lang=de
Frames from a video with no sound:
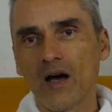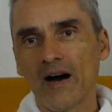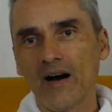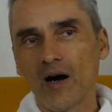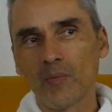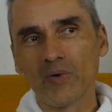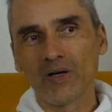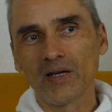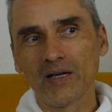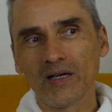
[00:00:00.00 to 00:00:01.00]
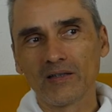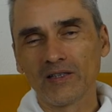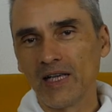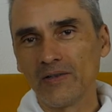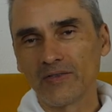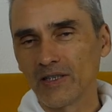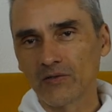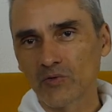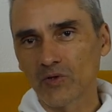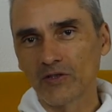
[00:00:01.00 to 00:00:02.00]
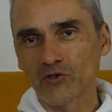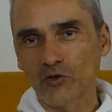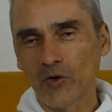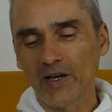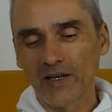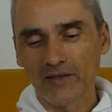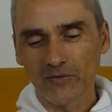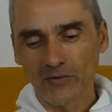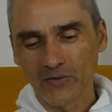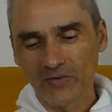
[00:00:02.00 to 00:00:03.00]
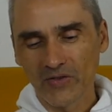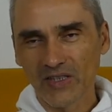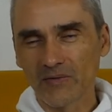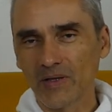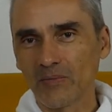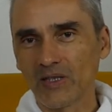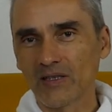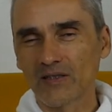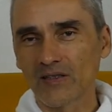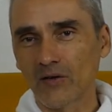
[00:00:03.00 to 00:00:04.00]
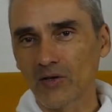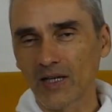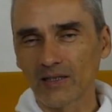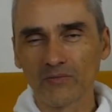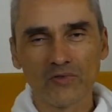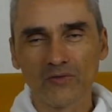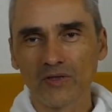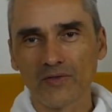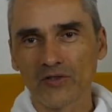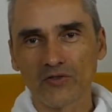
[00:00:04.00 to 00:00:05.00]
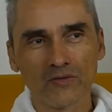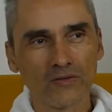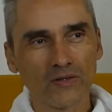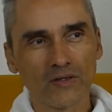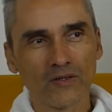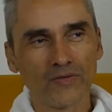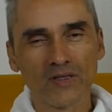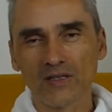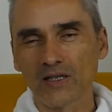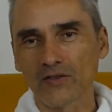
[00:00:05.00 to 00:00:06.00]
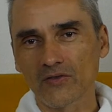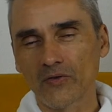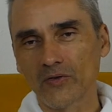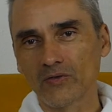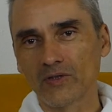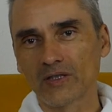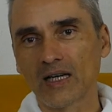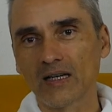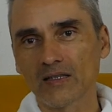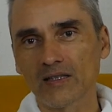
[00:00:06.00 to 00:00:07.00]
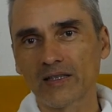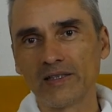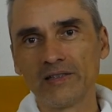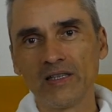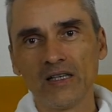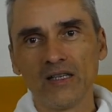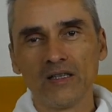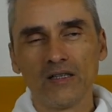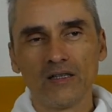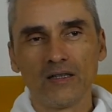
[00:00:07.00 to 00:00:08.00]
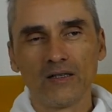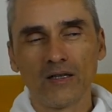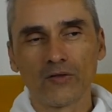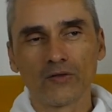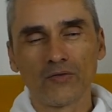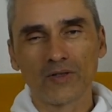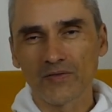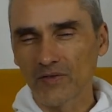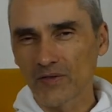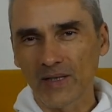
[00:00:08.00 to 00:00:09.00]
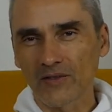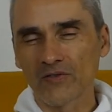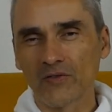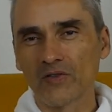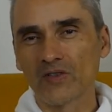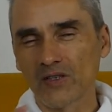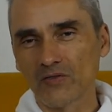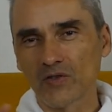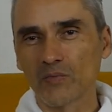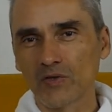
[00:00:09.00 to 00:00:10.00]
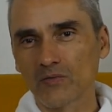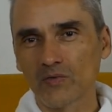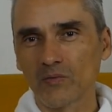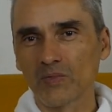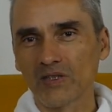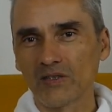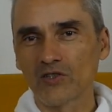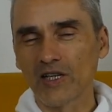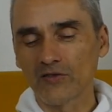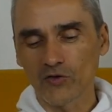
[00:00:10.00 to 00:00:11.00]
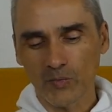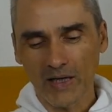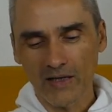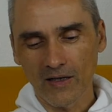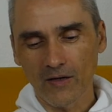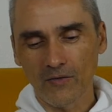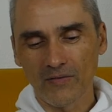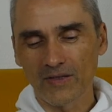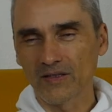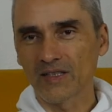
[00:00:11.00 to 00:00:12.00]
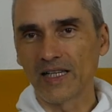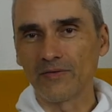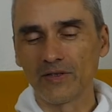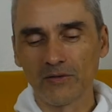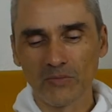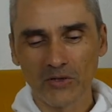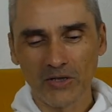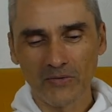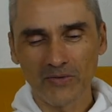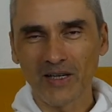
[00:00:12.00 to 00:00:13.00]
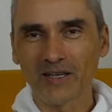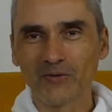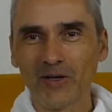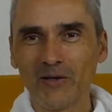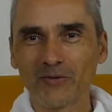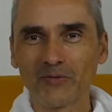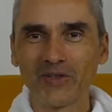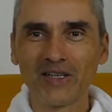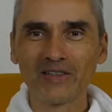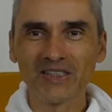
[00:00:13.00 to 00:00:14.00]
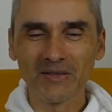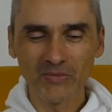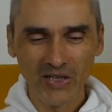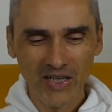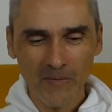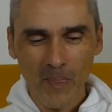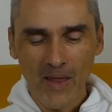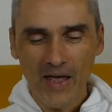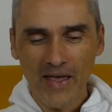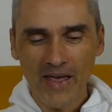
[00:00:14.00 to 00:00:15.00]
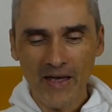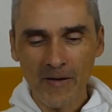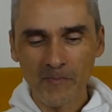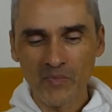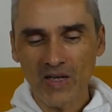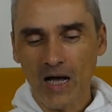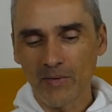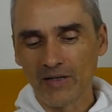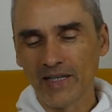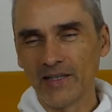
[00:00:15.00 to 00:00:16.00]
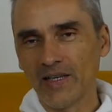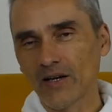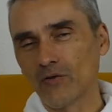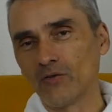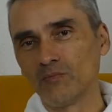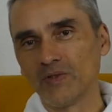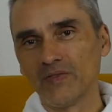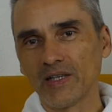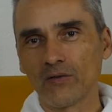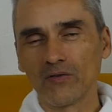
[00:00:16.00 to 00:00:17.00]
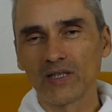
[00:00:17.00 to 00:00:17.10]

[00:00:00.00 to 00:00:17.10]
Aber die Hälfte geht sowieso an Steuern und äh, deswegen bin ich jetzt auch gerade, ich musste ungefähr schon 40.000 äh, Euro äh, nachzahlen. Äh, auch noch was für 2019. Also ich bin sowieso ein bisschen schlecht zu sprechen, auf was jetzt Geldverdienen betrifft, aktuell und Finanzamt. Ähm, aber Ernährung und Bewegung.